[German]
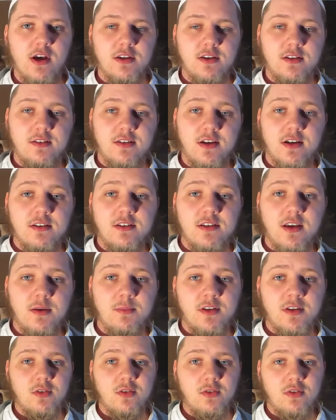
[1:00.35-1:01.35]
Da sagte der
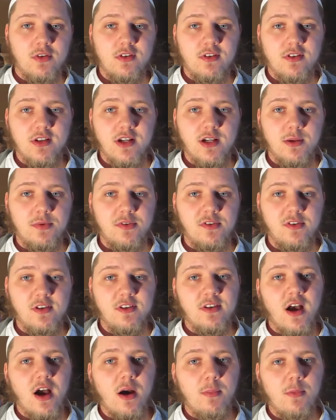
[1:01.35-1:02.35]
zu sich selbst,
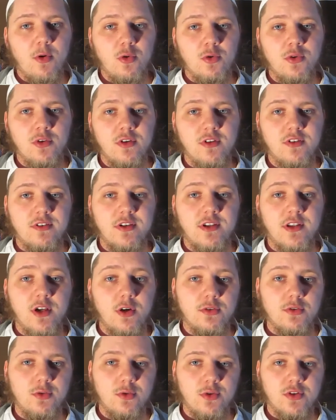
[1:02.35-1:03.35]
dieser arme Hund ist
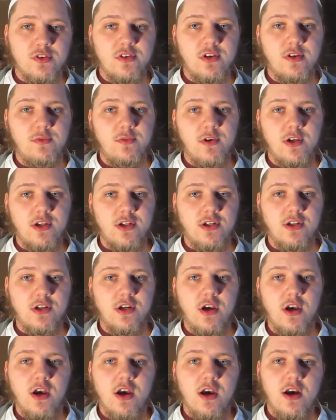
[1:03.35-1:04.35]
genauso durstig wie ich
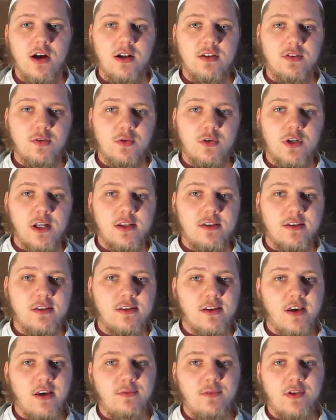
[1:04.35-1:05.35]
also
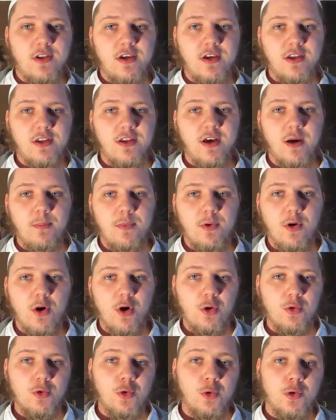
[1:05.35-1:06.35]
kletterte er wieder hinab
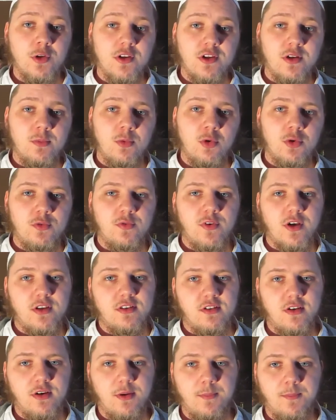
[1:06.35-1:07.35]
und holte dem Hund
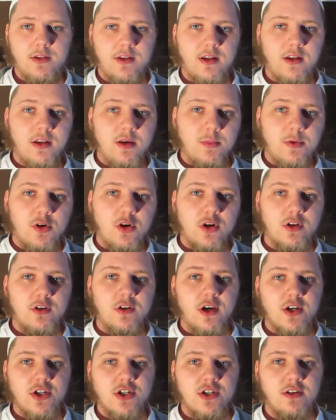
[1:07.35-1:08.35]
Wasser. Der liebe
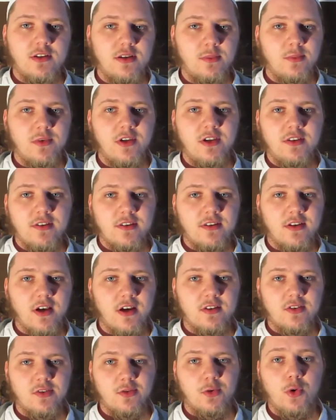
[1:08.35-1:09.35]
Gott rechnete ihm diese
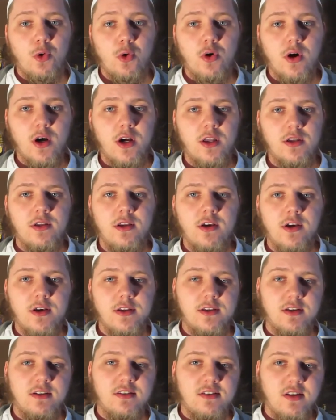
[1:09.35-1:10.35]
Tat so hoch an,
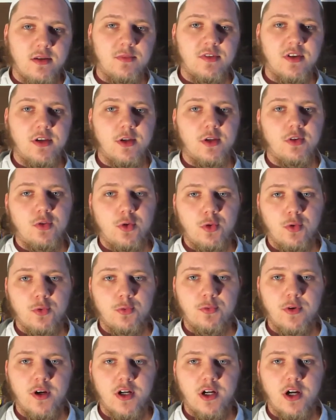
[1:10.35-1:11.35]
dass er ihm seine
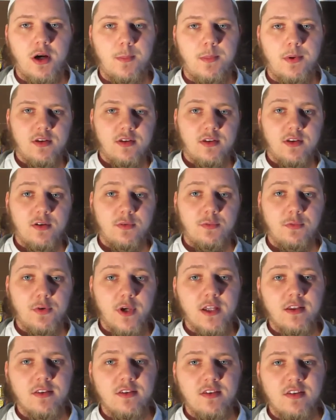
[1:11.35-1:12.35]
Sünden vergab. Die
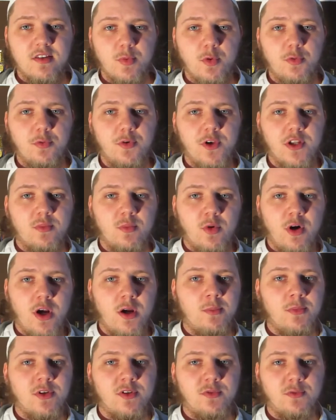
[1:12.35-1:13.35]
Gefährten des Propheten
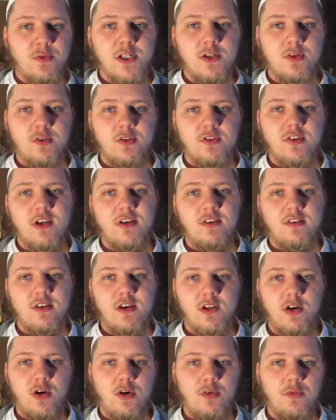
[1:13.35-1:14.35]
Mohammed Frieden und Segen
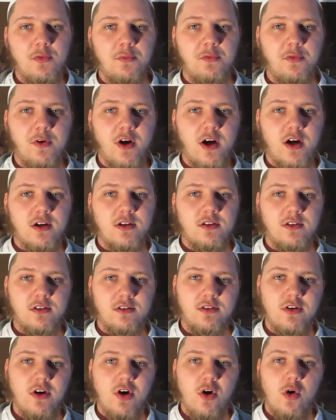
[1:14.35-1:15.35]
seien auf ihm
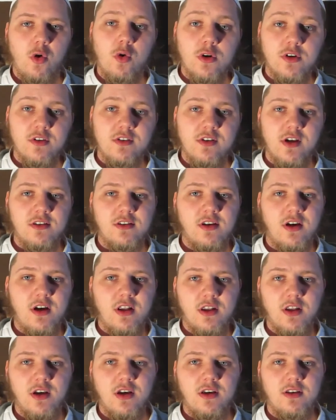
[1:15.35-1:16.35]
fragten, O Gesandter
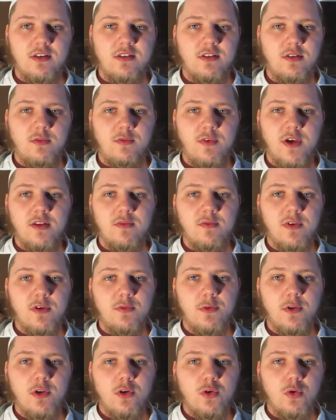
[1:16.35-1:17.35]
Allahs, werden wir
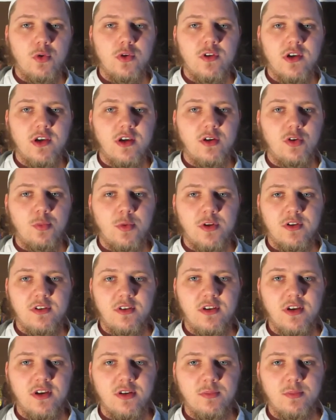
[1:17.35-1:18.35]
für die Güte gegenüber
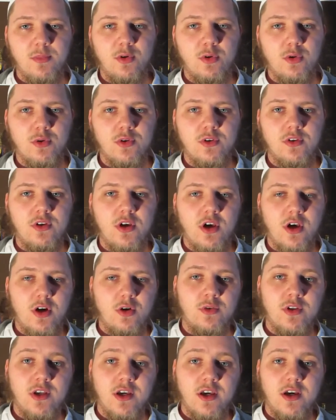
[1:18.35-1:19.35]
Tieren belohnt?
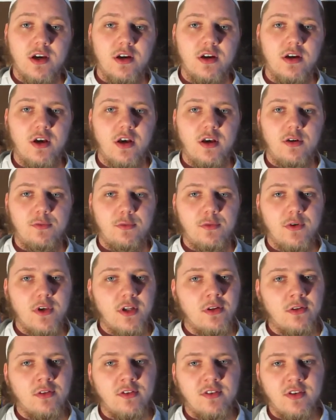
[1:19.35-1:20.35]
Und er,
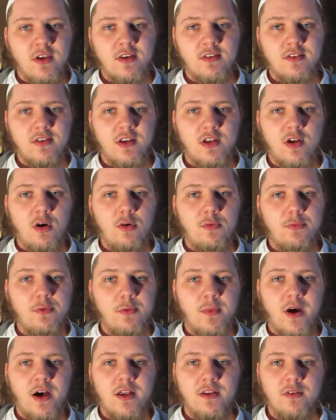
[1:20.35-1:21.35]
Frieden und Segen seien auf
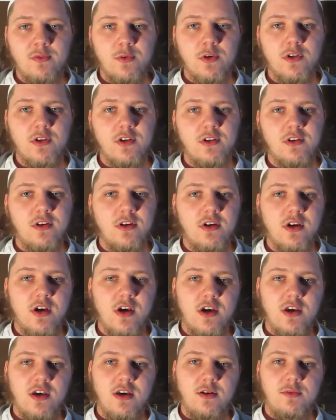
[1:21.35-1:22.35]
ihm, antwortete,
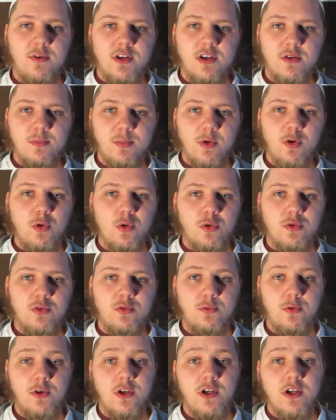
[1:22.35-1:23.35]
ihr werdet belohnt
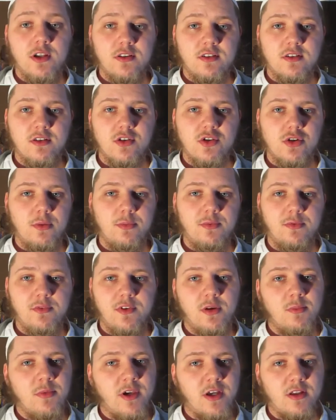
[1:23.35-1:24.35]
für jedes Geschöpf,
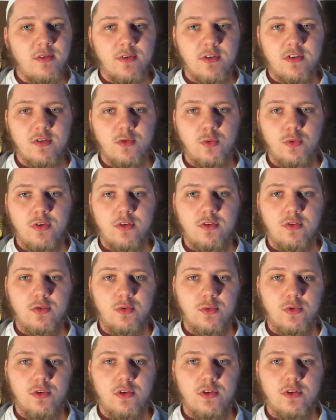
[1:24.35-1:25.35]
dem ihr etwas Gutes
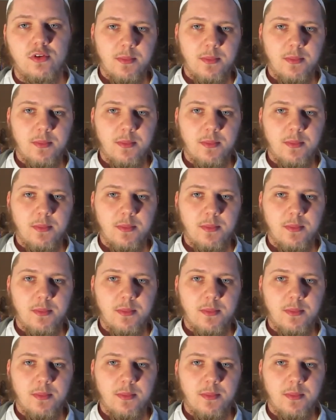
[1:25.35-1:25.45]
tut.